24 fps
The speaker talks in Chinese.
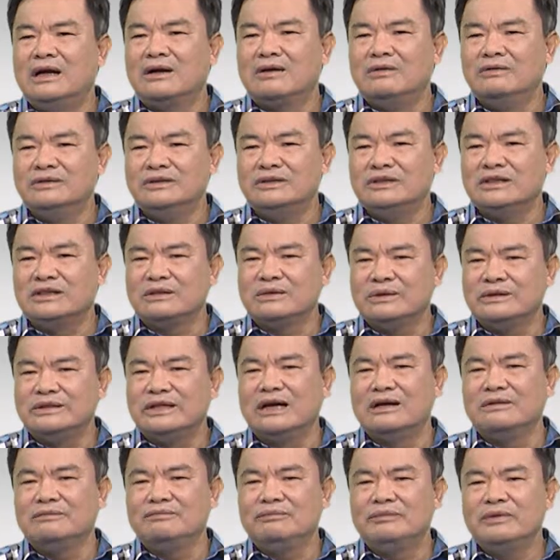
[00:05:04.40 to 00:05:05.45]
控制的对象。
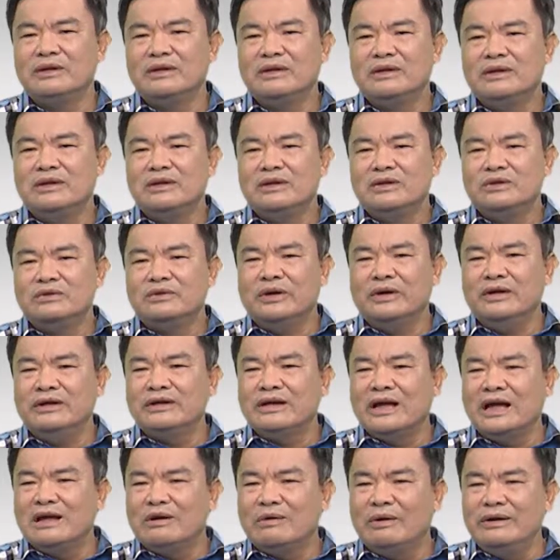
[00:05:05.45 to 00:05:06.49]
水银
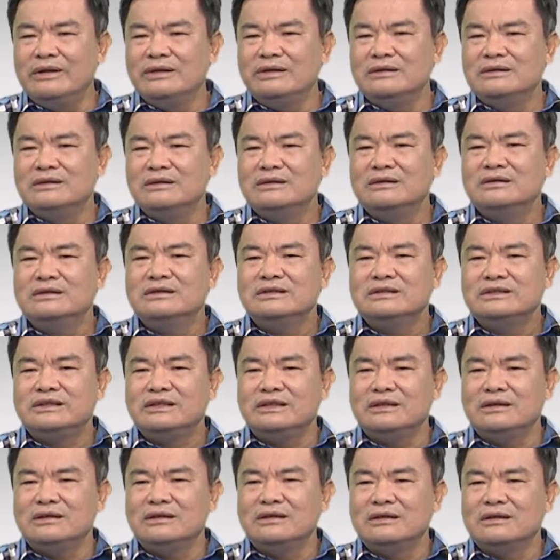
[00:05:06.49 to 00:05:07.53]
开关
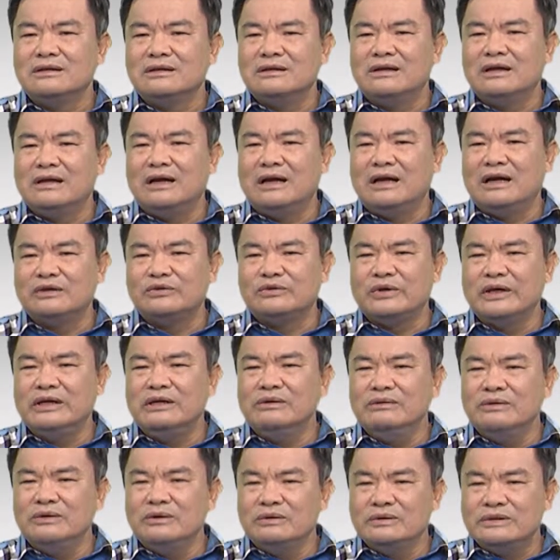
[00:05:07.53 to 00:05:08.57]
计啊，水银
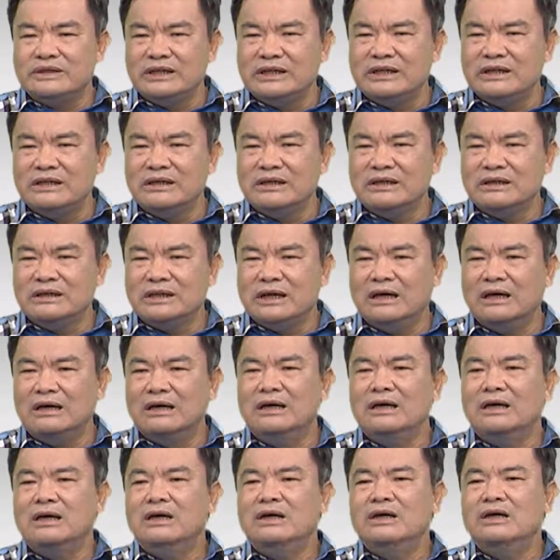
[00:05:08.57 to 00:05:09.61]
温度计的
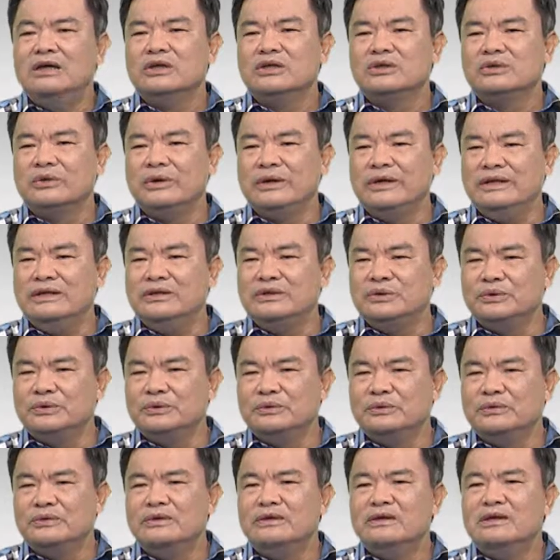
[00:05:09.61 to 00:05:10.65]
水银柱
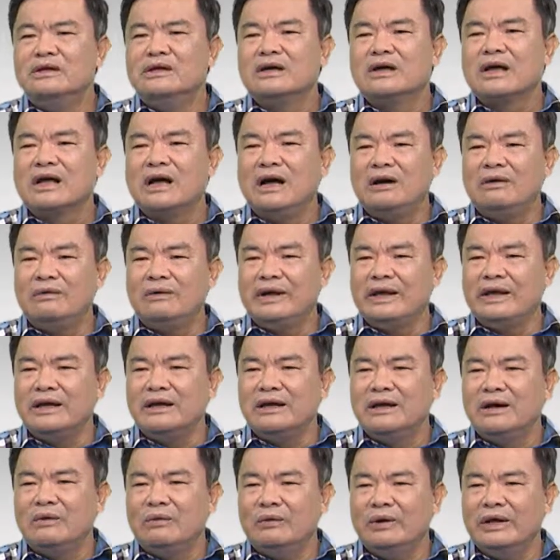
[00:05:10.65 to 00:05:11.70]
高呢
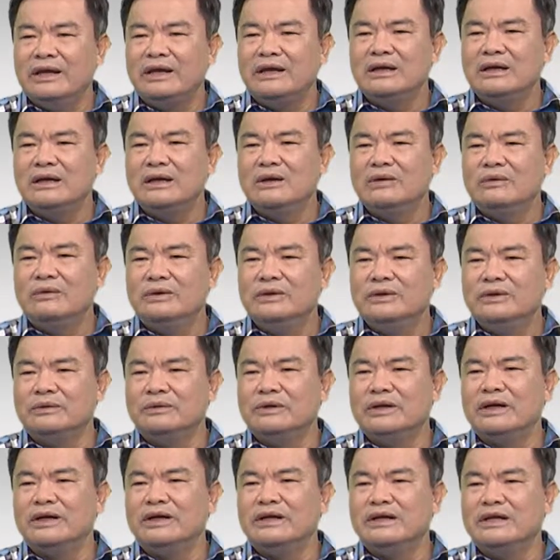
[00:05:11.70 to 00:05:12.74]
为温度
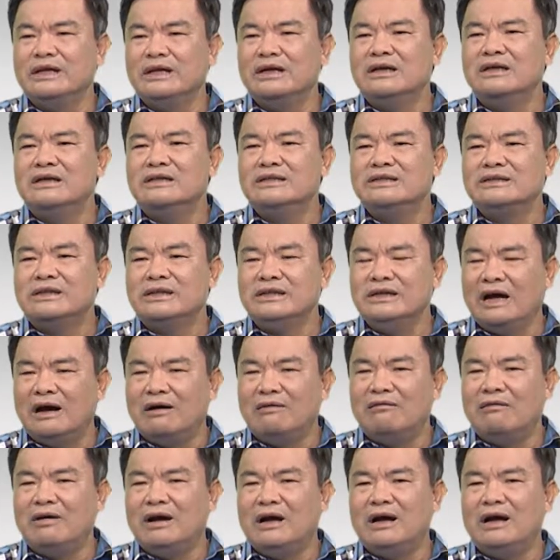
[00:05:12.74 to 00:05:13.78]
的一个信号
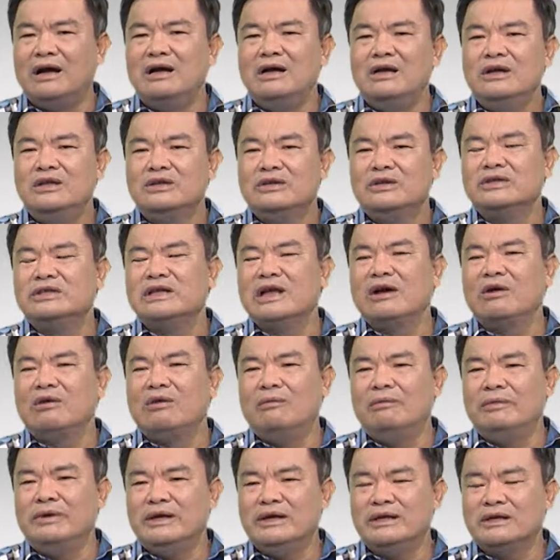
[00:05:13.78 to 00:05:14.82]
啊，就像我
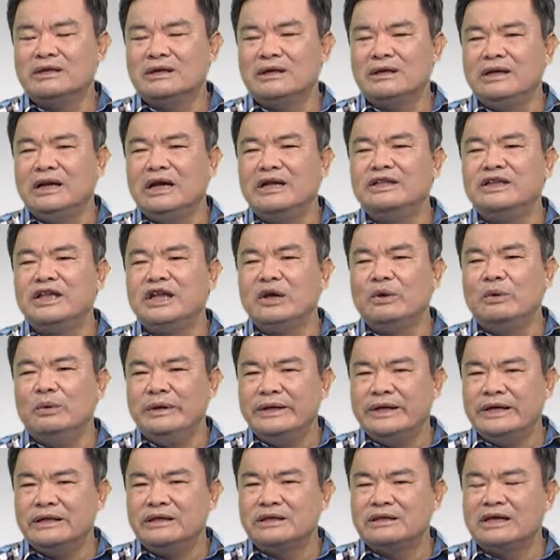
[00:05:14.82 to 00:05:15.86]
们那个量体温
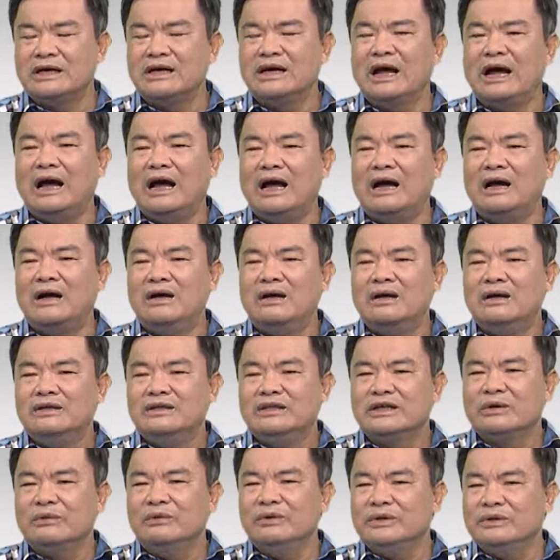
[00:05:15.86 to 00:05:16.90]
的这个啊，
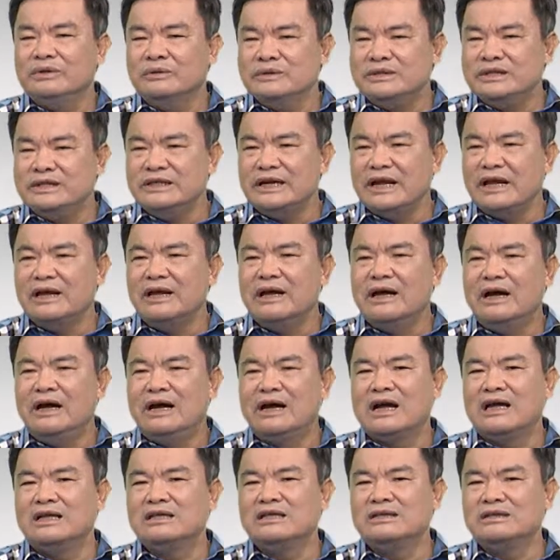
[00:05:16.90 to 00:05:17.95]
这个温度计呢啊，
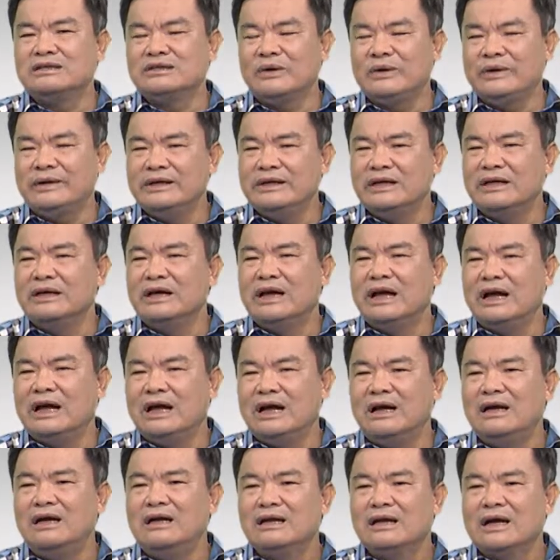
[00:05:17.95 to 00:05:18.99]
它是水银的
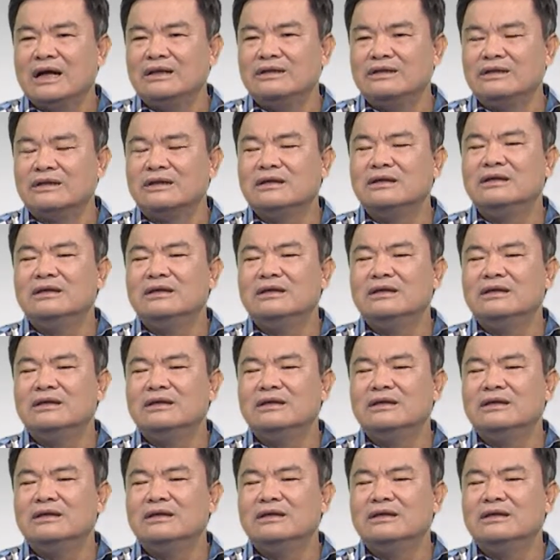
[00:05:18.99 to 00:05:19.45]
啊，它的